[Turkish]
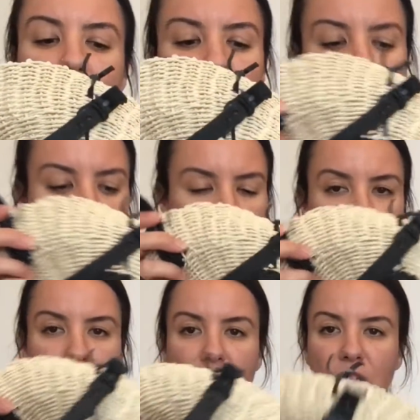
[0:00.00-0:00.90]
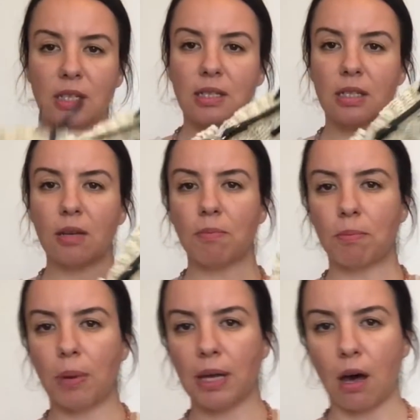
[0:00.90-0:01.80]
E, ve içerisi
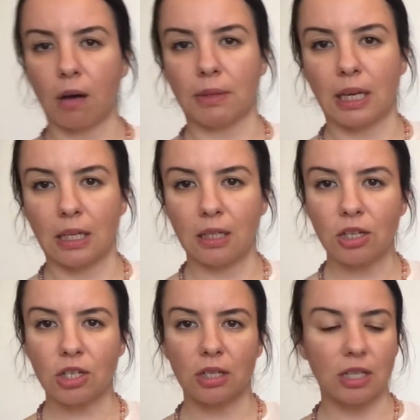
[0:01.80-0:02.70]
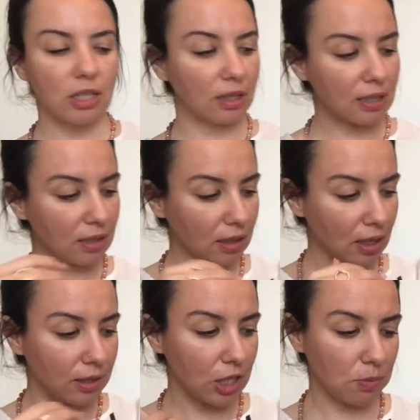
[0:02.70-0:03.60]
bayağı bir geniş.
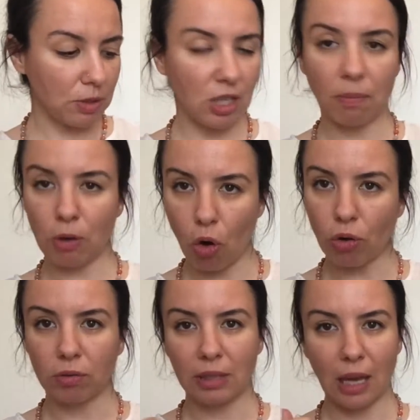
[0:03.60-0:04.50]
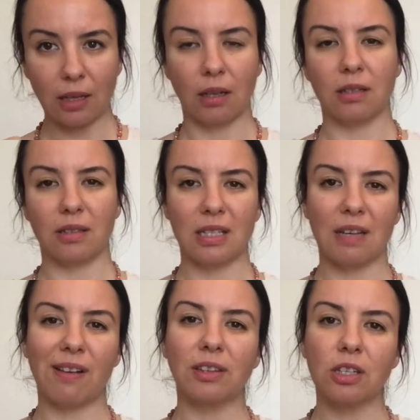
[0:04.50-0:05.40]
İçerisinde hiçbir cebi yok. Tek
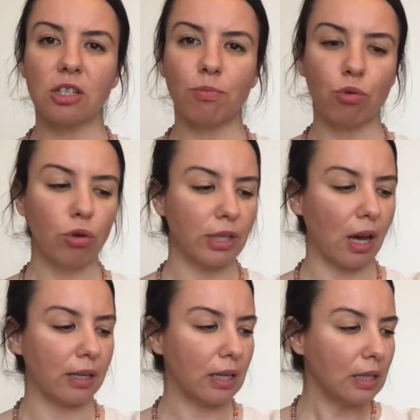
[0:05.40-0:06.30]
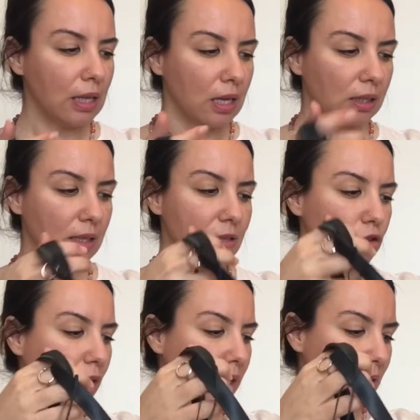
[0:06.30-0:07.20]
dezavantajı bu. Yani yazın
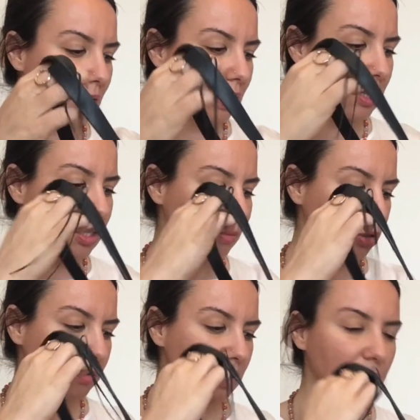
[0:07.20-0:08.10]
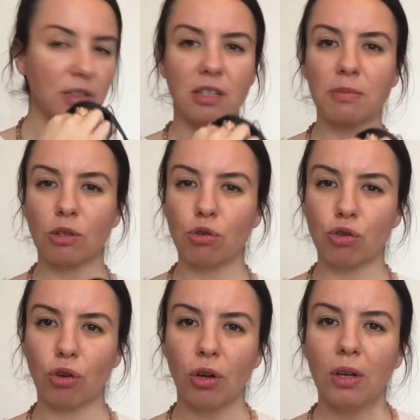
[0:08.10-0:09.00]
özellikle işte böyle ıvır zıvırlarımızı
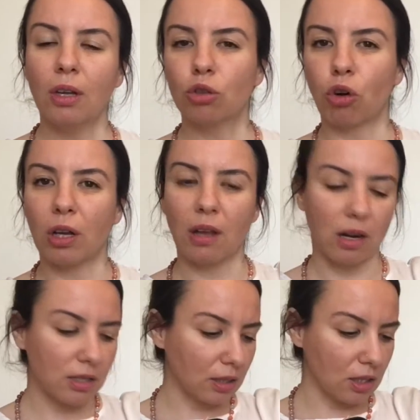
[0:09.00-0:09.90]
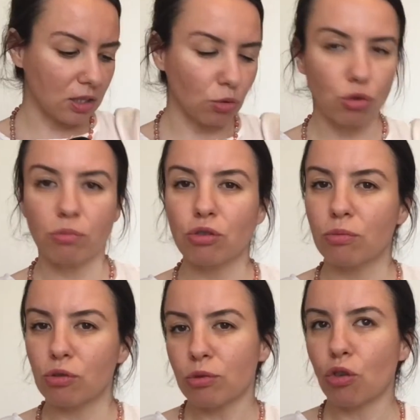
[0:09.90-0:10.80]
küçük tokalar ya da işte rujumuzu
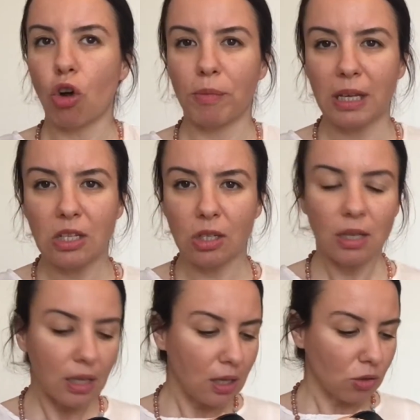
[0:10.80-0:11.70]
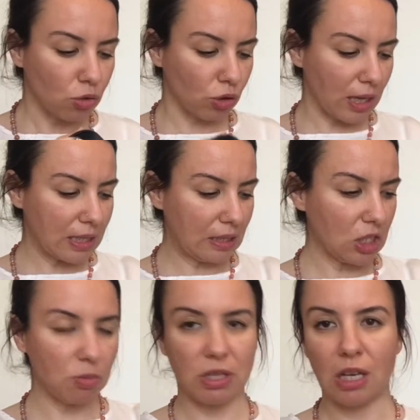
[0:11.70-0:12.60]
mucumuzu koymak için küçük ekstradan
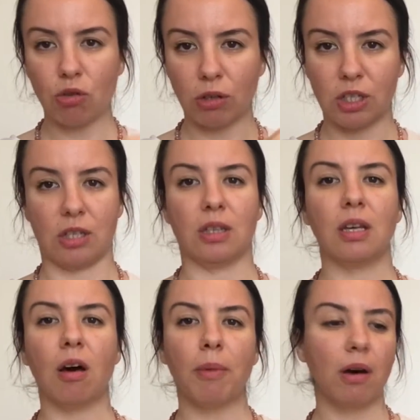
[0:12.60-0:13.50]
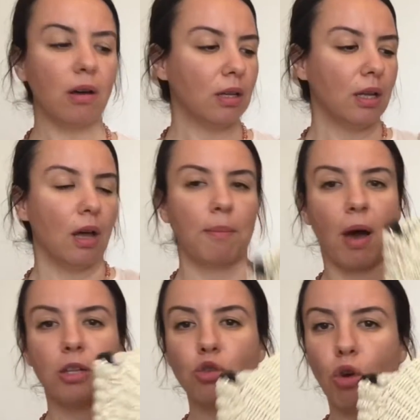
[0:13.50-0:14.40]
hiçbir şeyi yok içinde. Ama
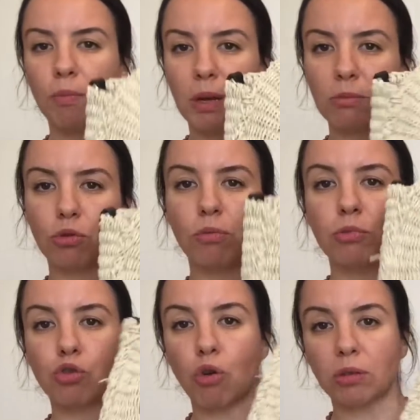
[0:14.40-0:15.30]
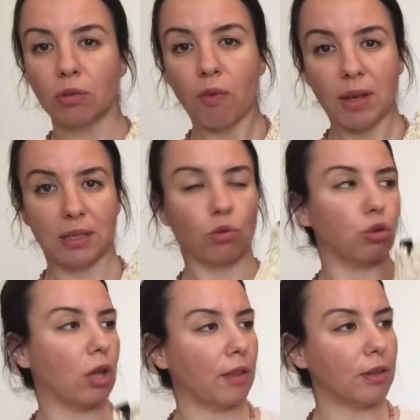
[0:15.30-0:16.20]
ben çok memnunum. Çok da fazla
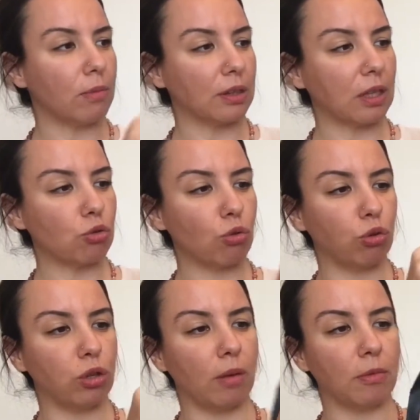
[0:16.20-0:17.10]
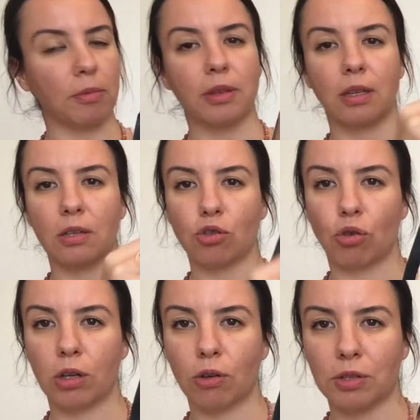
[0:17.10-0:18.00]
kullandım. Hatta çok kullanmamın da
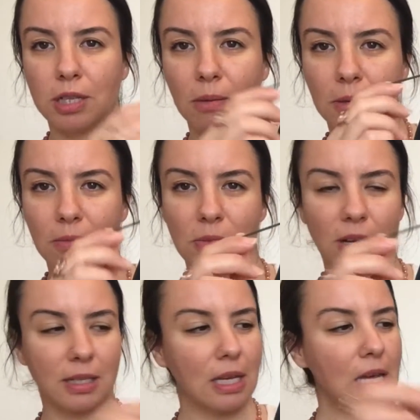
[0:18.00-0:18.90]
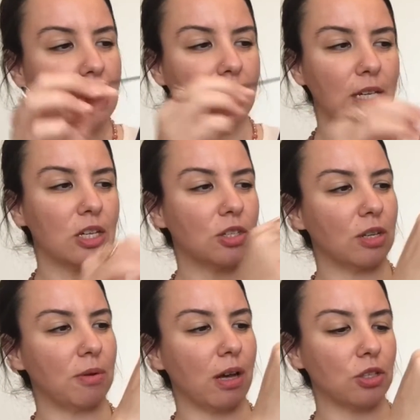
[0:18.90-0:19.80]
şöyle gösterebilirim biraz.
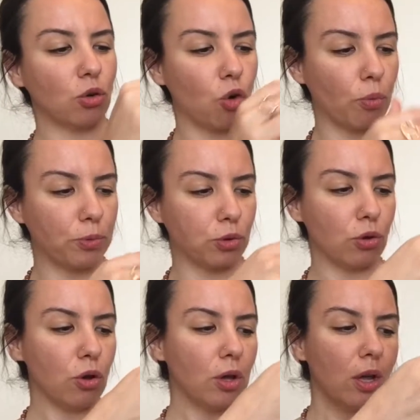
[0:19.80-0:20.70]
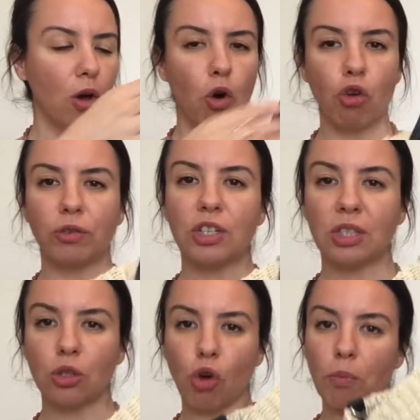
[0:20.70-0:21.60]
Kayışları birazcık koptu. Onun
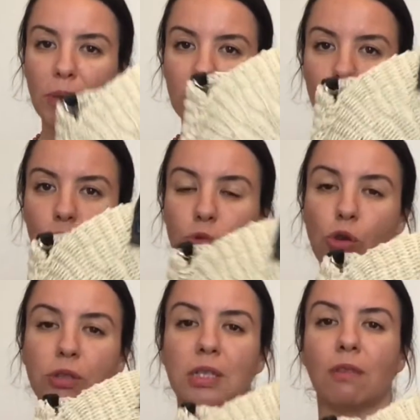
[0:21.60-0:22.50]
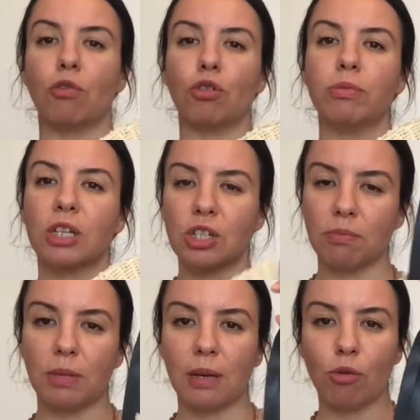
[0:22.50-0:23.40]
dışında çok memnunum. Çok da seviyorum.
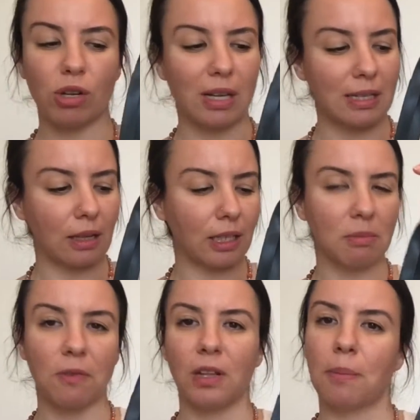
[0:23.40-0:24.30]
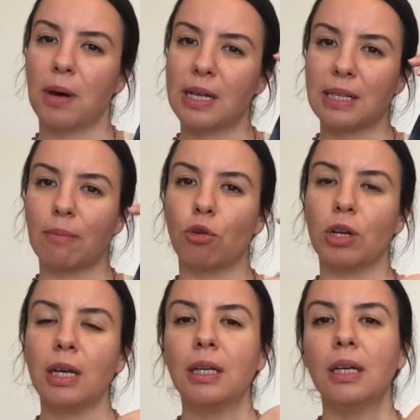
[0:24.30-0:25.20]
Kışın bile böyle kazaklarımla falan bazen
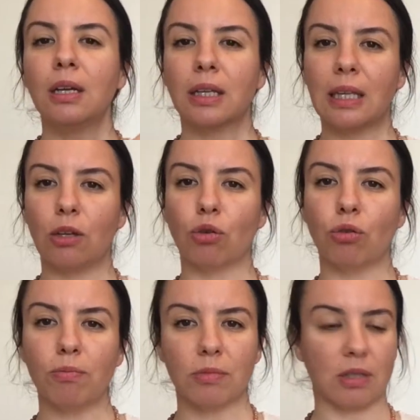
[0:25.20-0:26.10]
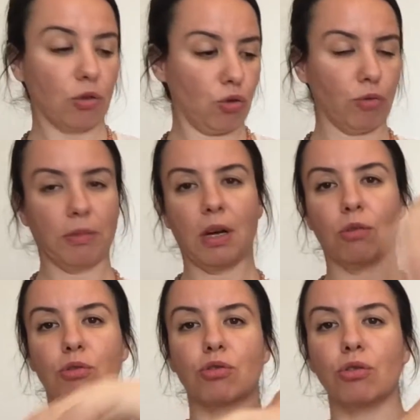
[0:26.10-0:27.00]
böyle giyiyorum. Takıyorum daha
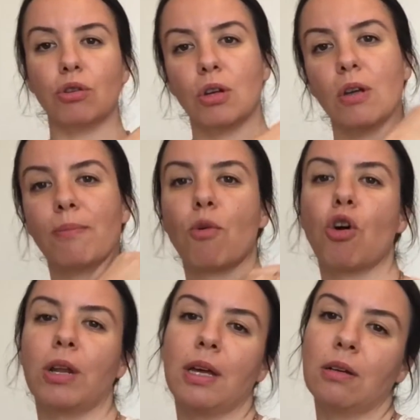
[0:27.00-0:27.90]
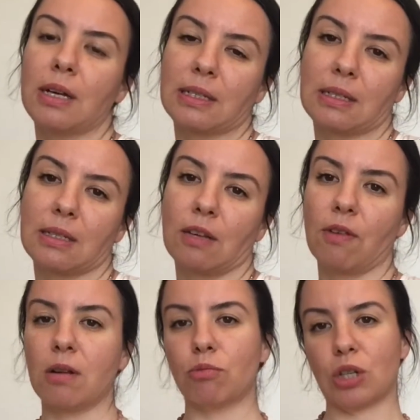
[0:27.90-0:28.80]
doğrusu. Böyle askısı da
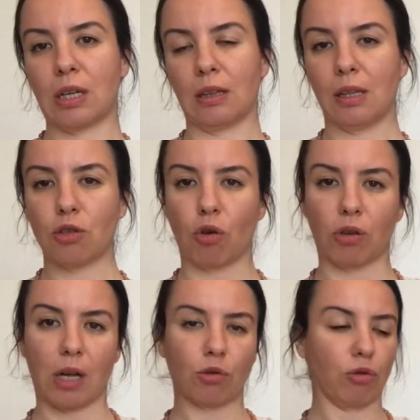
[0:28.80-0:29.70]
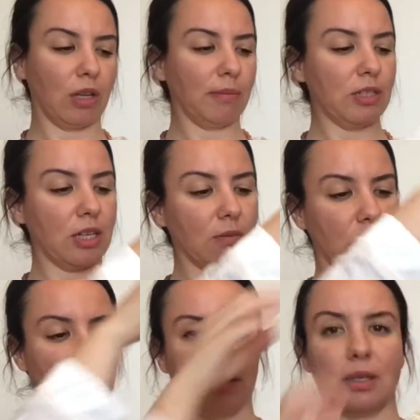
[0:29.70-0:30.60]
var bu şekilde. Çok rahat kullanabileceğiniz bir
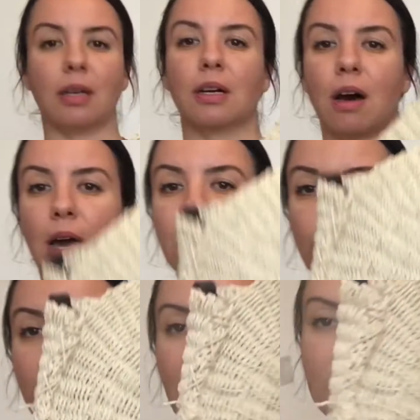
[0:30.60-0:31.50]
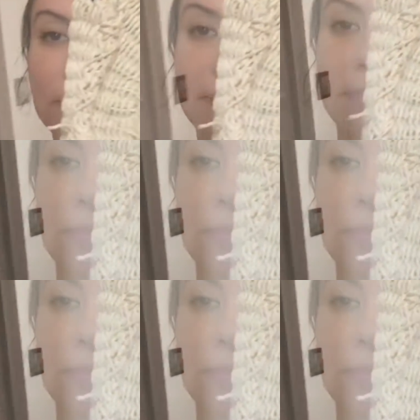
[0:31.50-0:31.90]
çanta. Gayet güzel. Göstereyim.